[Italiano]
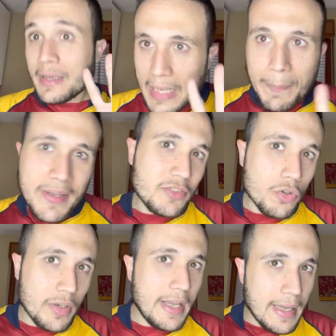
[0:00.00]

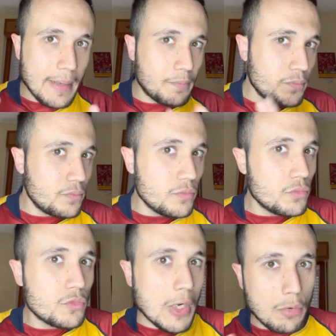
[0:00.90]
Capisco che
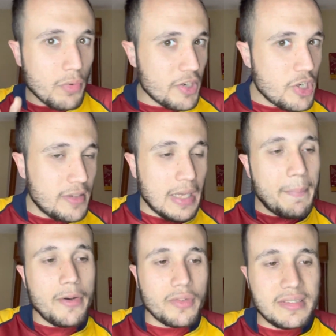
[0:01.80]
mh, alcune scelte
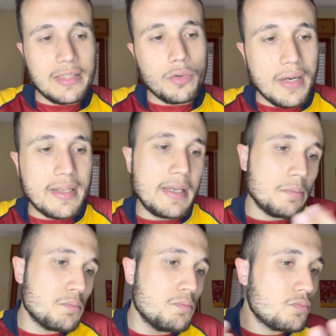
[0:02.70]
abbiano destato qualche,
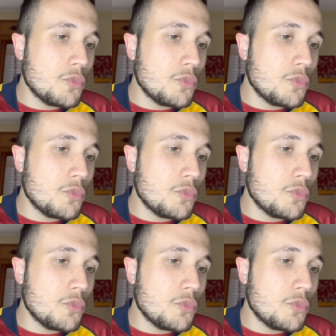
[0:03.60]
mh,